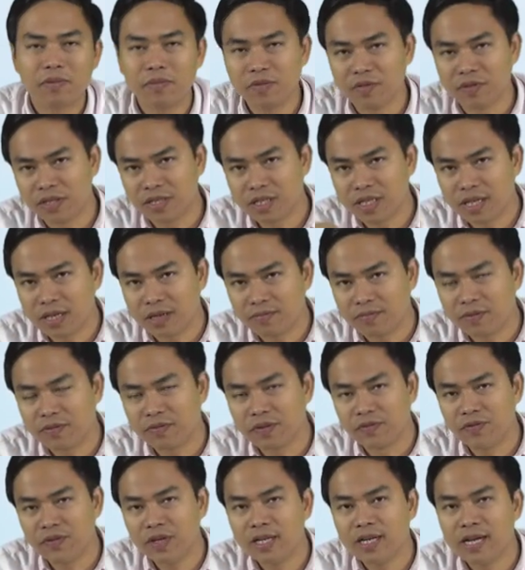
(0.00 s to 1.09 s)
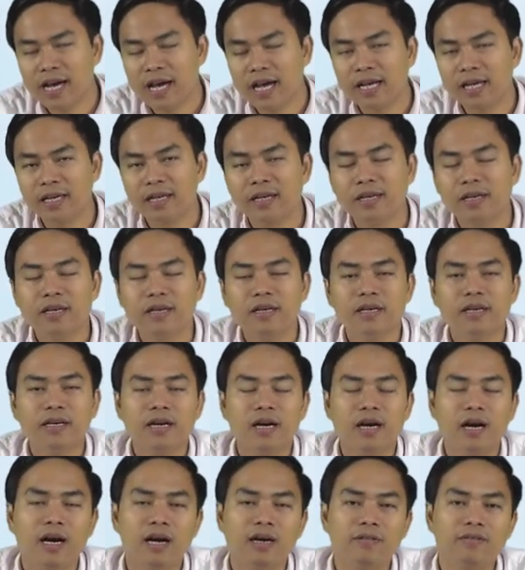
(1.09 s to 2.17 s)
là mình phải chia, mình phải viết ngay
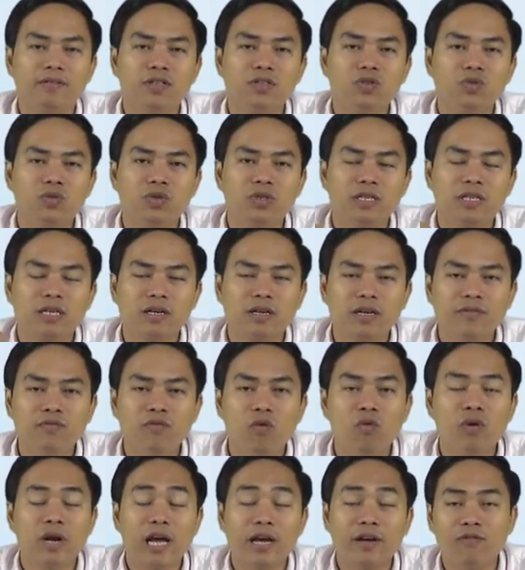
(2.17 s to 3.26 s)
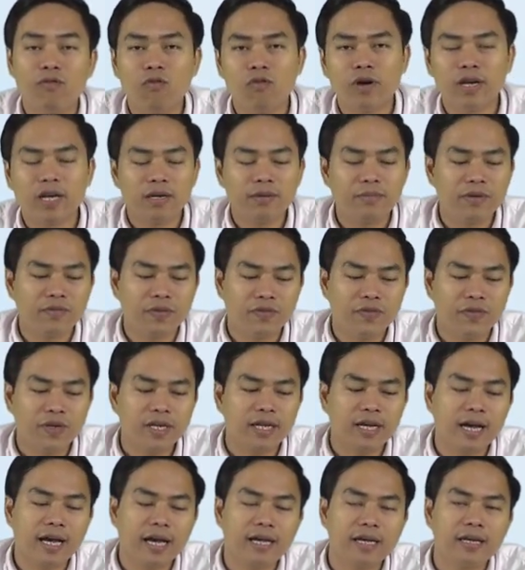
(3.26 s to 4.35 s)
à, ví dụ như là cái vụ này vụ kia mình phải
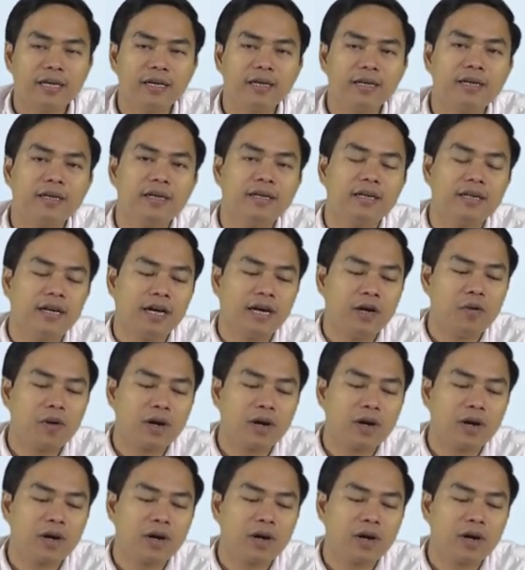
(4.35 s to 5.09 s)
viết ngay Đấy,